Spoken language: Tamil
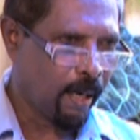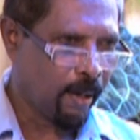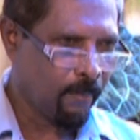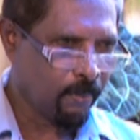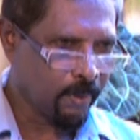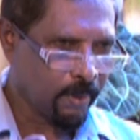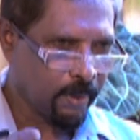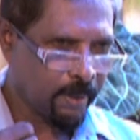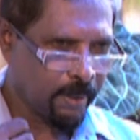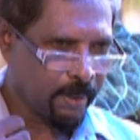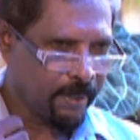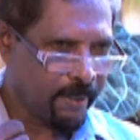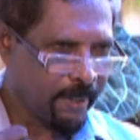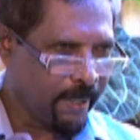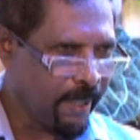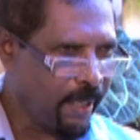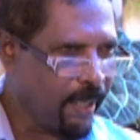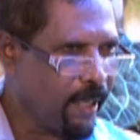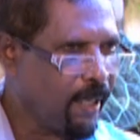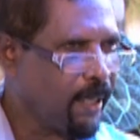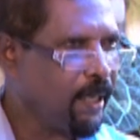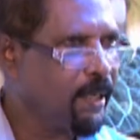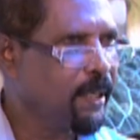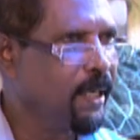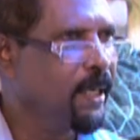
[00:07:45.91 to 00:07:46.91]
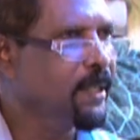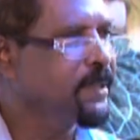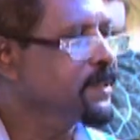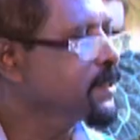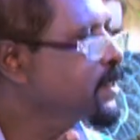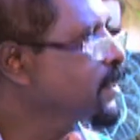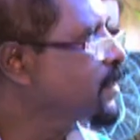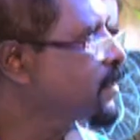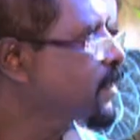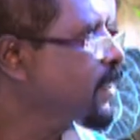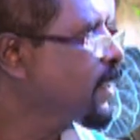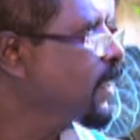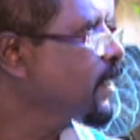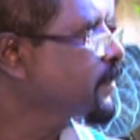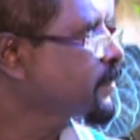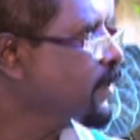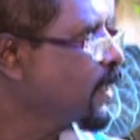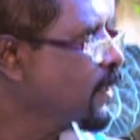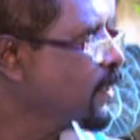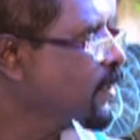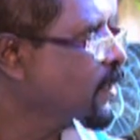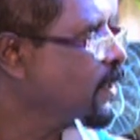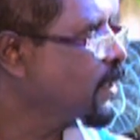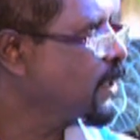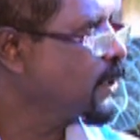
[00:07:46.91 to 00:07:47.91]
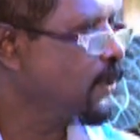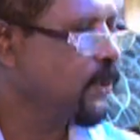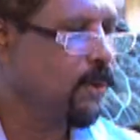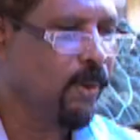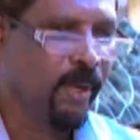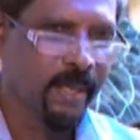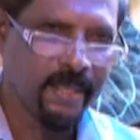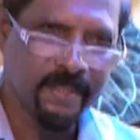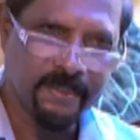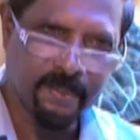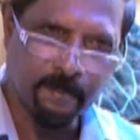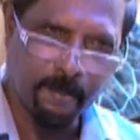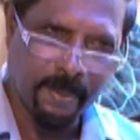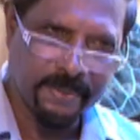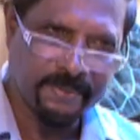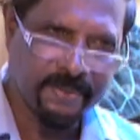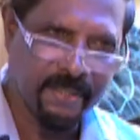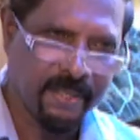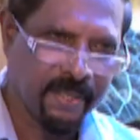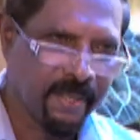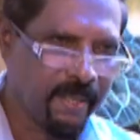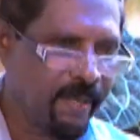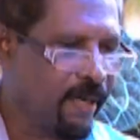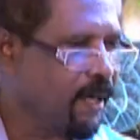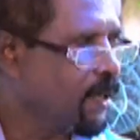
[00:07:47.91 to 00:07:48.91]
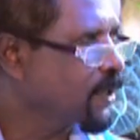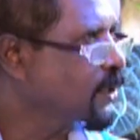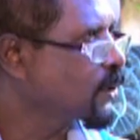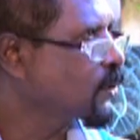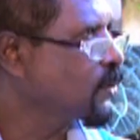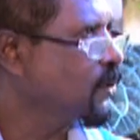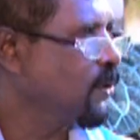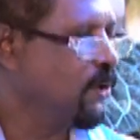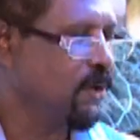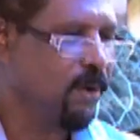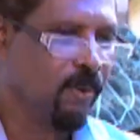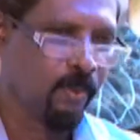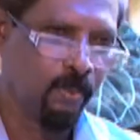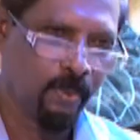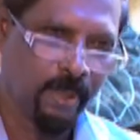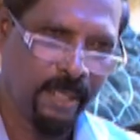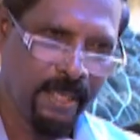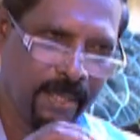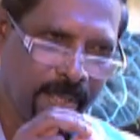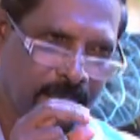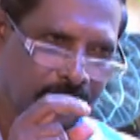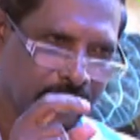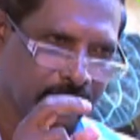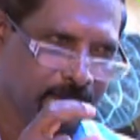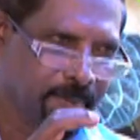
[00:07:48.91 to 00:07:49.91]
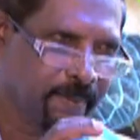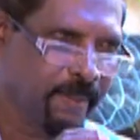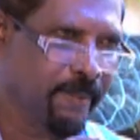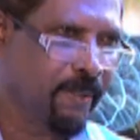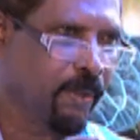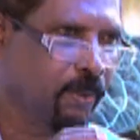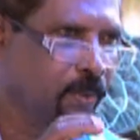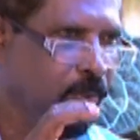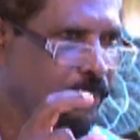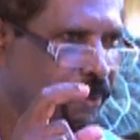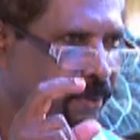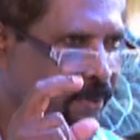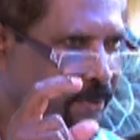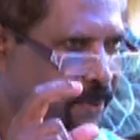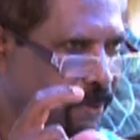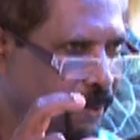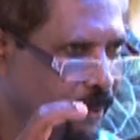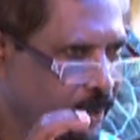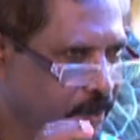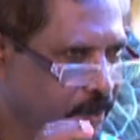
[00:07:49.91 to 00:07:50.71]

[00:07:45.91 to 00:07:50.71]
அவருக்கு கீழே எழுதுகின்ற எழுத்தாளர்களையோ அல்லது பத்திரிகையாளர்களையோ வழிநடத்தி கொண்டு